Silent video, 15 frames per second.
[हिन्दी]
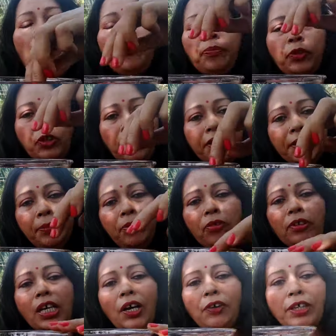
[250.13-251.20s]
हम 24
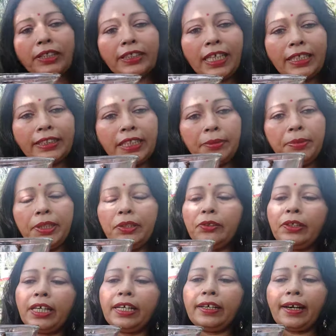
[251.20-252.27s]
फोर आवर्स ऐसे
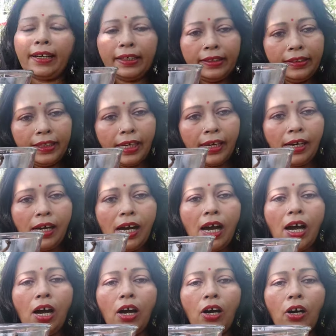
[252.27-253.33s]
भिगो के रख दिया
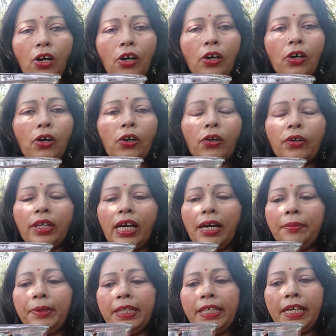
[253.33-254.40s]
और
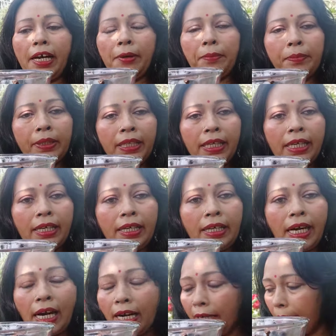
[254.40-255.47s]
अभी हम ये
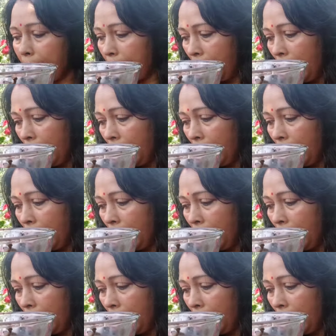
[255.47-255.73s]
हर